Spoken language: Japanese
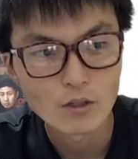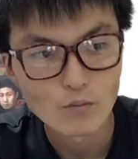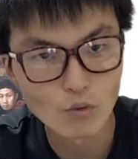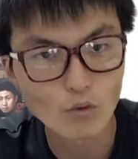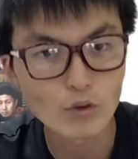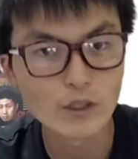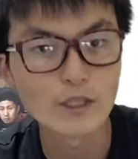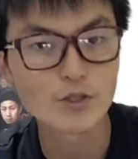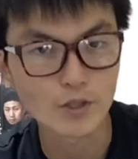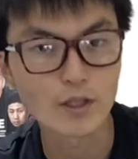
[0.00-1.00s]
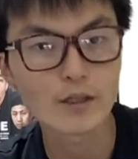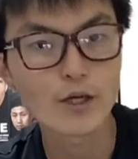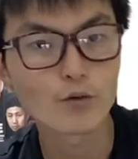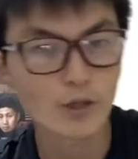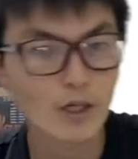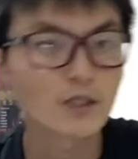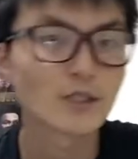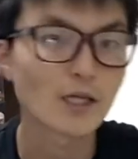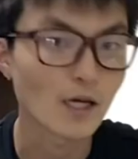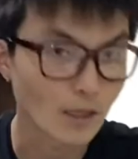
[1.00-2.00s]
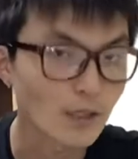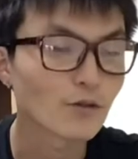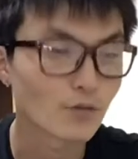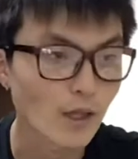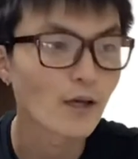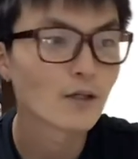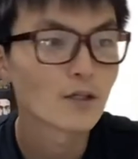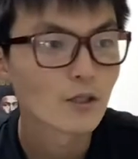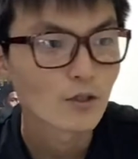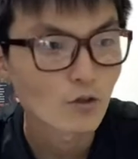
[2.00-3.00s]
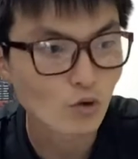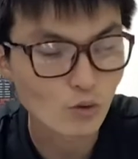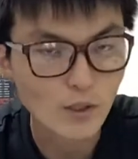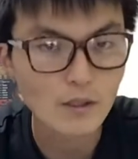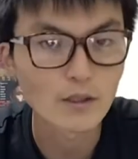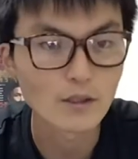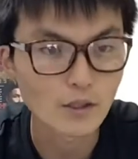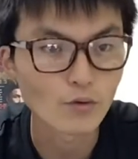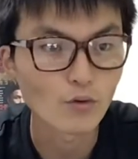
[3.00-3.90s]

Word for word: モローニー選手が起用で勝つんじゃないかなっていうねこともあったんですけど